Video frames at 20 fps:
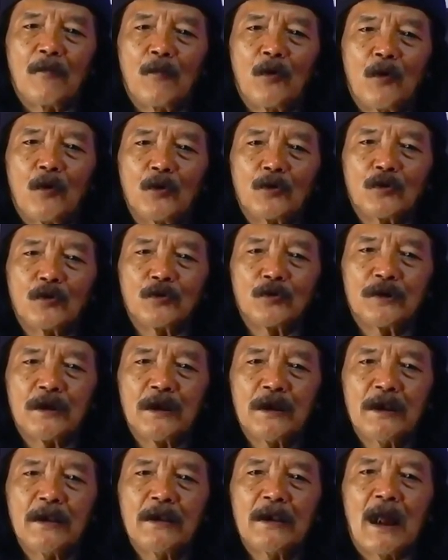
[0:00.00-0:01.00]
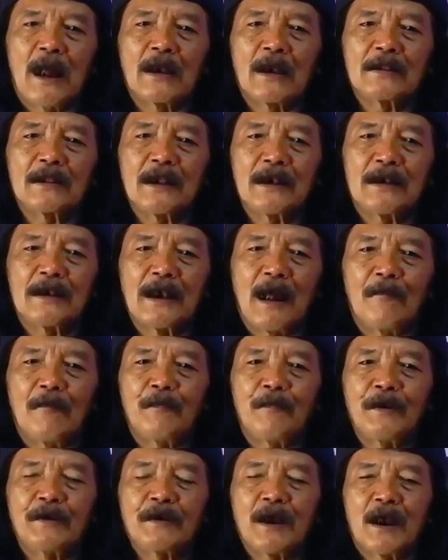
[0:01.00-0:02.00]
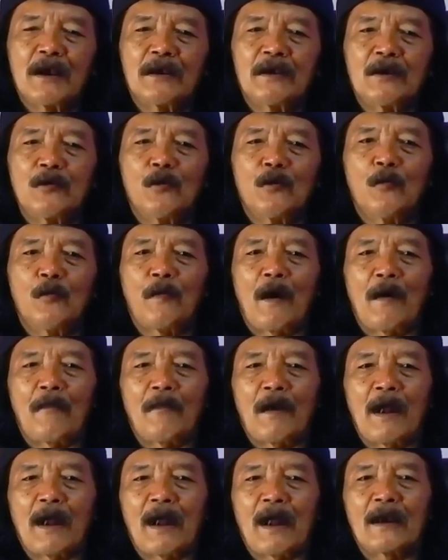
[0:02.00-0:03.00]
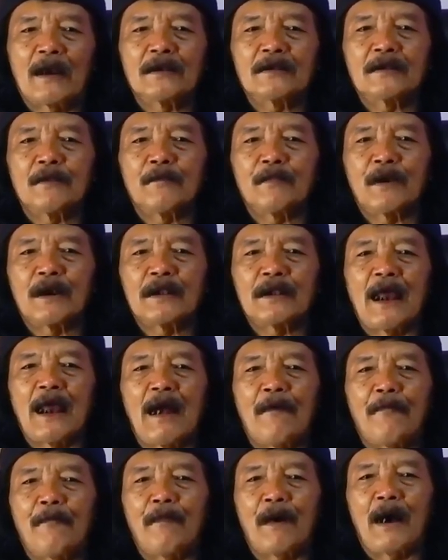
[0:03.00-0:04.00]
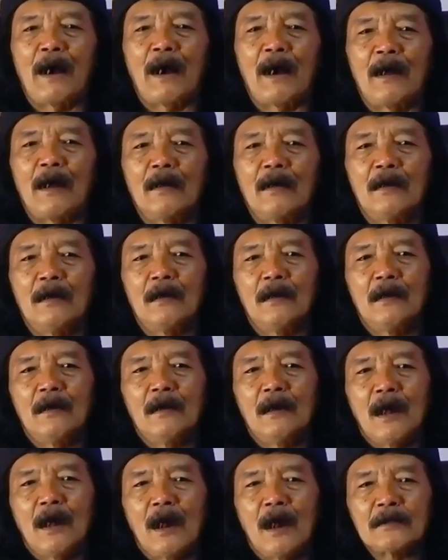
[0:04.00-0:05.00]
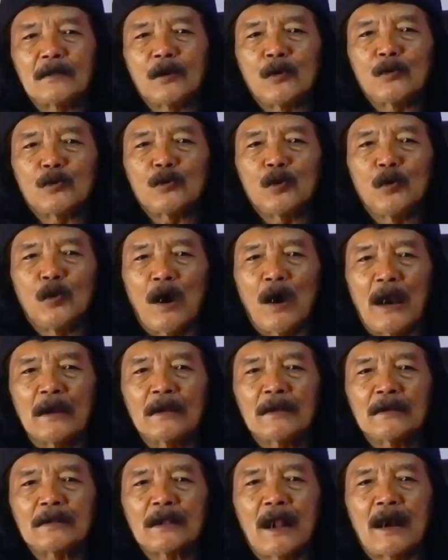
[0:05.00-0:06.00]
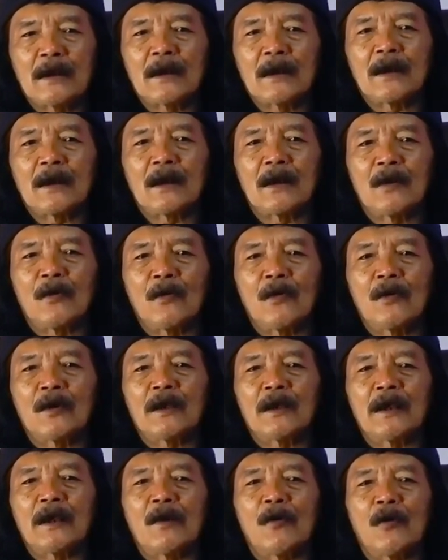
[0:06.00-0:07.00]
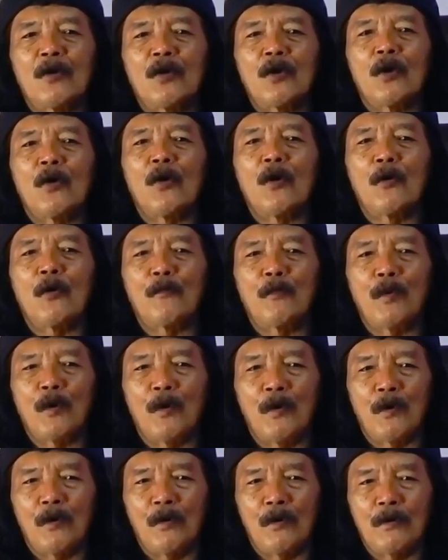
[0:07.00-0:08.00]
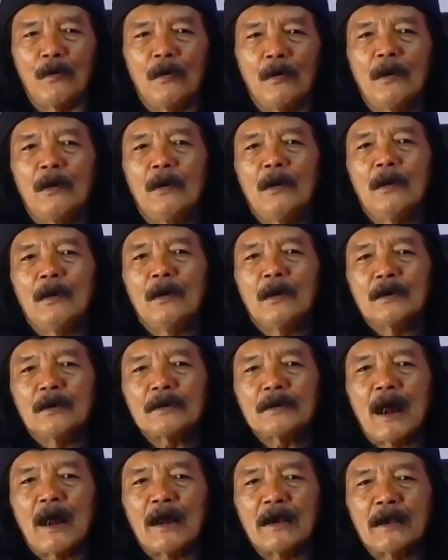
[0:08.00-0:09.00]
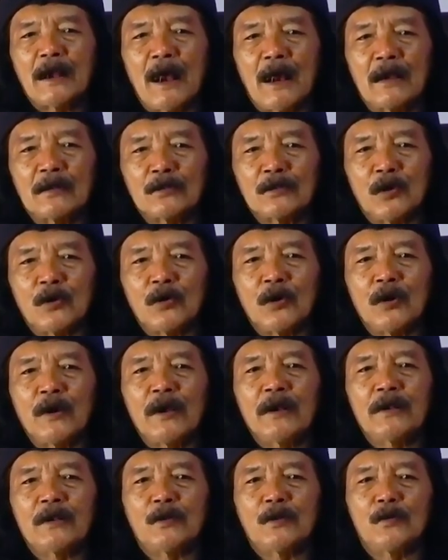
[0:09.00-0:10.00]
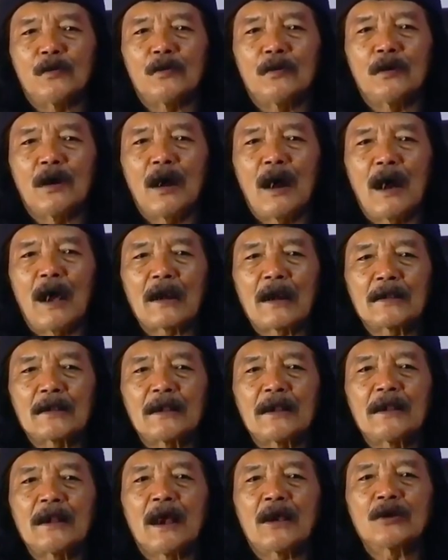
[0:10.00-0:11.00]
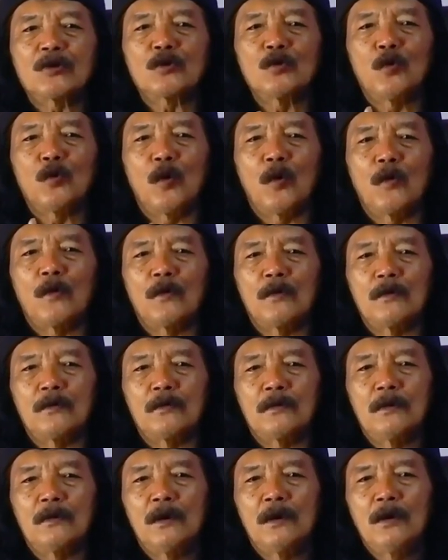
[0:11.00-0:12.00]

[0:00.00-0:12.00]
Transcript: Kang Moho Suci yang tidak bisa diumpamakan seperti apa atau Tuhan tan kenoki noyongopo Sang Yang Toyo itu artinya suung.